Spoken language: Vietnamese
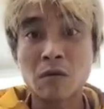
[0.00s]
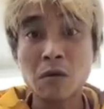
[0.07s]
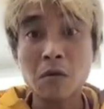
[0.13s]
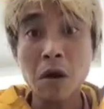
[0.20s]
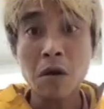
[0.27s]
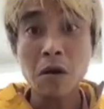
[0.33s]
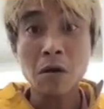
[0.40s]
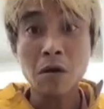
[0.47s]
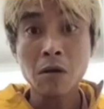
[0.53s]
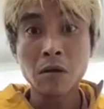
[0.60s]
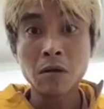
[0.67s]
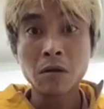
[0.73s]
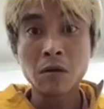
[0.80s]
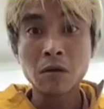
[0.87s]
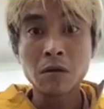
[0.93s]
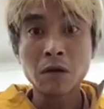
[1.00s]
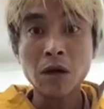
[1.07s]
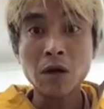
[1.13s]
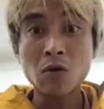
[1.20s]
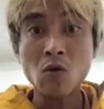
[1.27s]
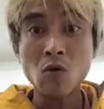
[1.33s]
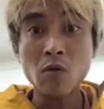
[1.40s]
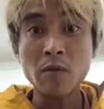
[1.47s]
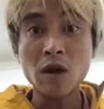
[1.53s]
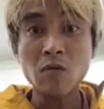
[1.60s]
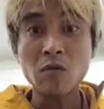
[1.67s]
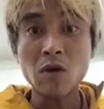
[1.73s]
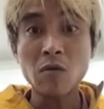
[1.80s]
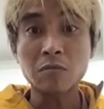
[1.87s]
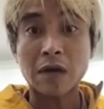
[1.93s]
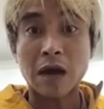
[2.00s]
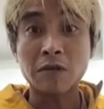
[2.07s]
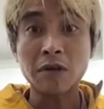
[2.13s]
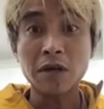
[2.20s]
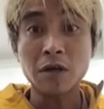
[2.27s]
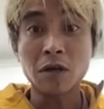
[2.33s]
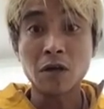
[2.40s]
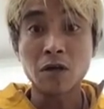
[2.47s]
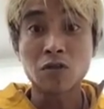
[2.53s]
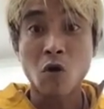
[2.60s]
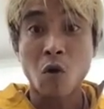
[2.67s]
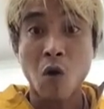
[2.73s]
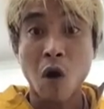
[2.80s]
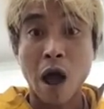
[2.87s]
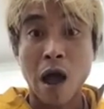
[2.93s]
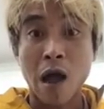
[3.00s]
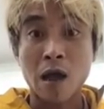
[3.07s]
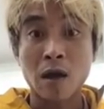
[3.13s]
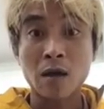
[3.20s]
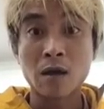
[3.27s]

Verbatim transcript: nó bảo ô các cụ mấy ông công ông táo đi đường cửa sổ à